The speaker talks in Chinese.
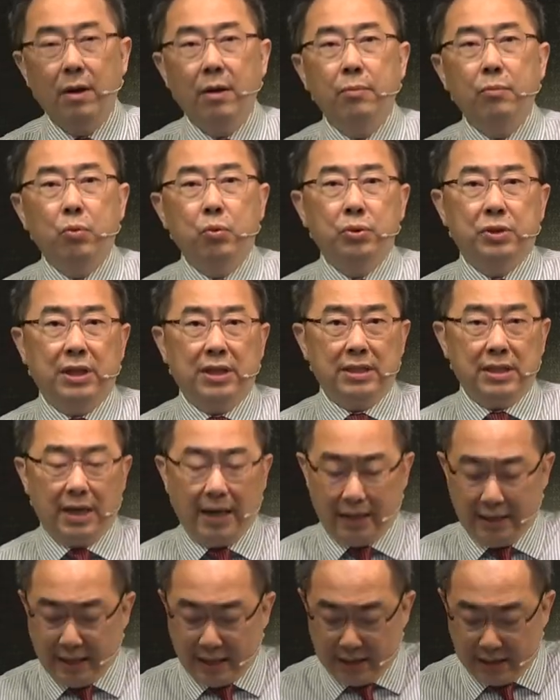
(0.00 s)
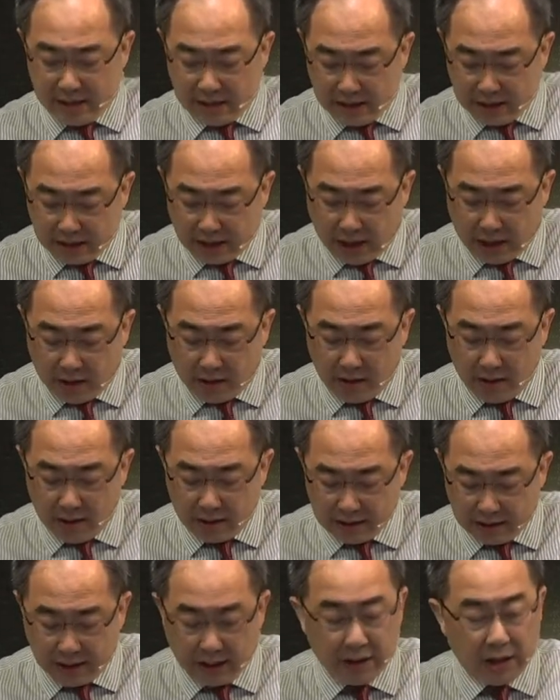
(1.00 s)
目的是让他知道
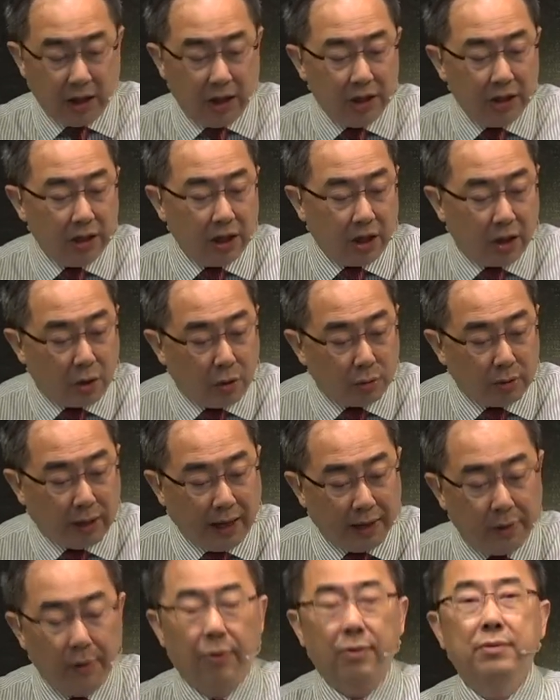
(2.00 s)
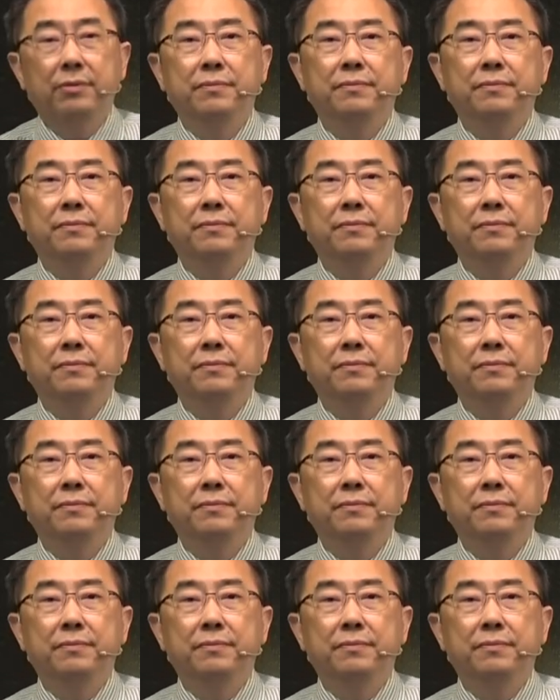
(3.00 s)
神的恩典够他用。